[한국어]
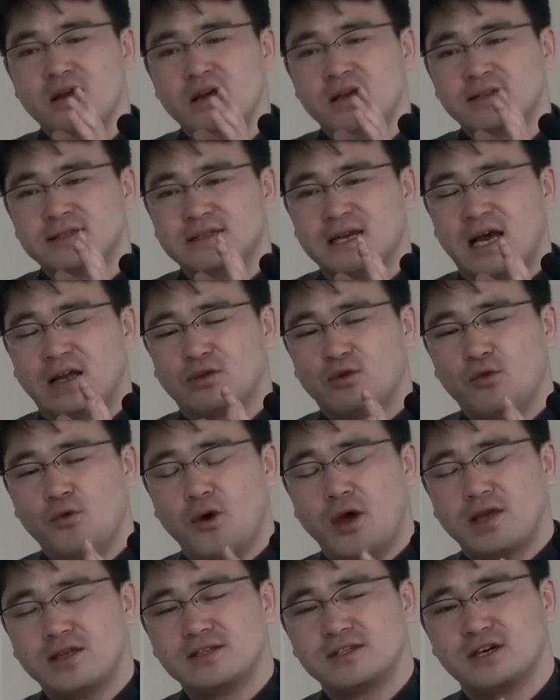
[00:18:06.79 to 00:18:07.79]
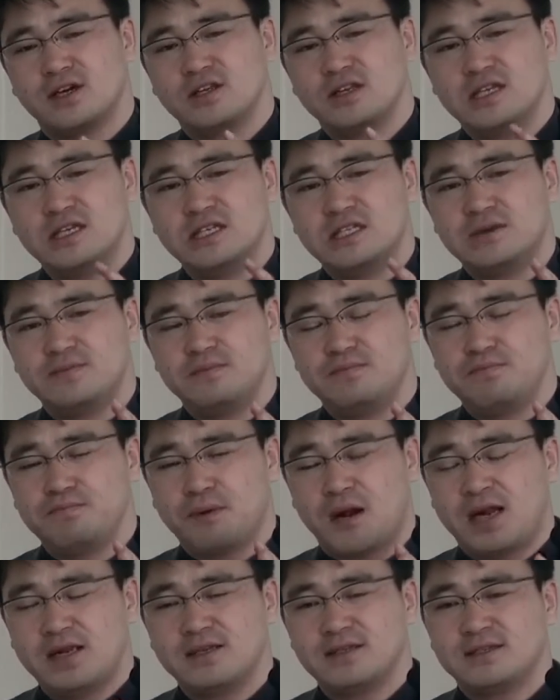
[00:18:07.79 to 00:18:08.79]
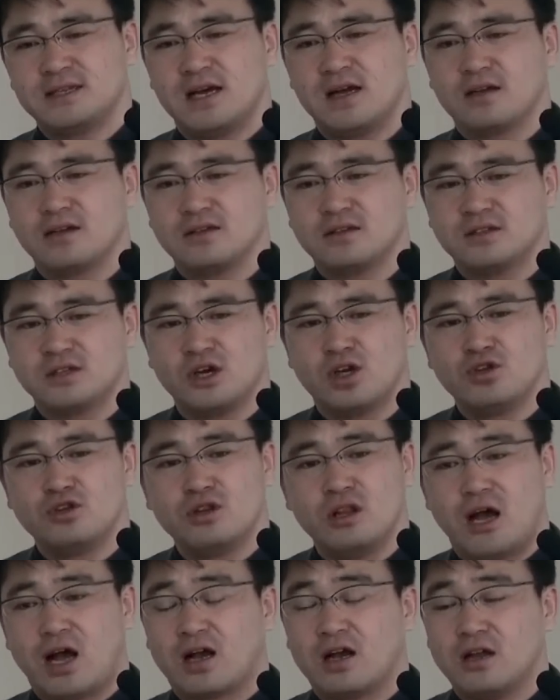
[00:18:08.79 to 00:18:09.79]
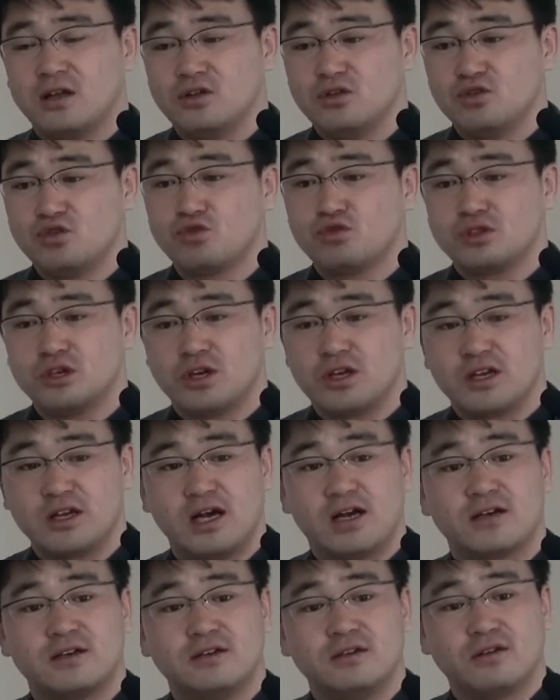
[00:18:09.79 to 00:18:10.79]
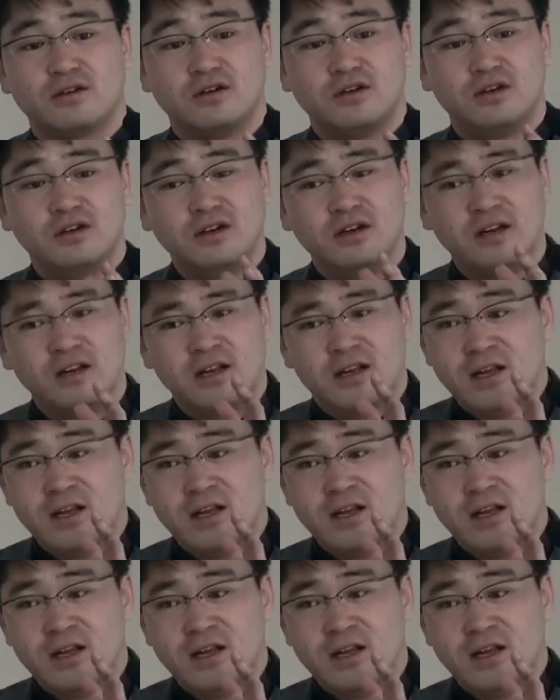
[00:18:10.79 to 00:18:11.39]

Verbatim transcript: 사도행전 28장 천 아까 6절인가 그거를